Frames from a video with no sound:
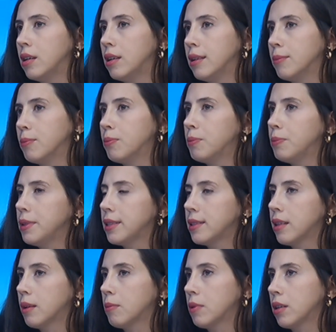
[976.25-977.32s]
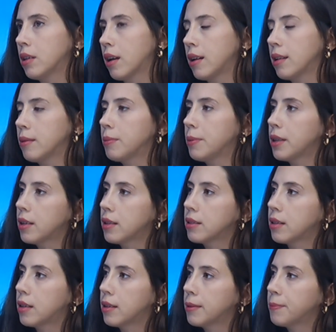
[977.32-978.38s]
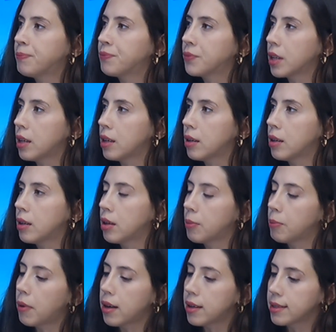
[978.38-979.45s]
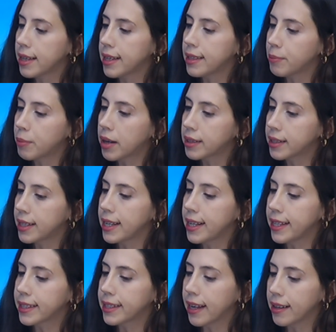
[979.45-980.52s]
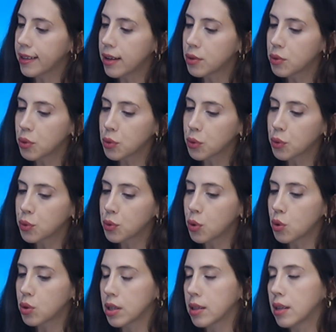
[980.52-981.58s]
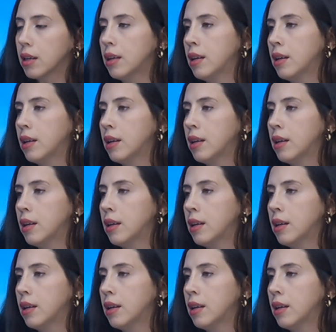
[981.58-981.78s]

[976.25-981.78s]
E, Bizde ama yani biraz daha e, bazı et, bakteriyel etkenler söz konusu olsa da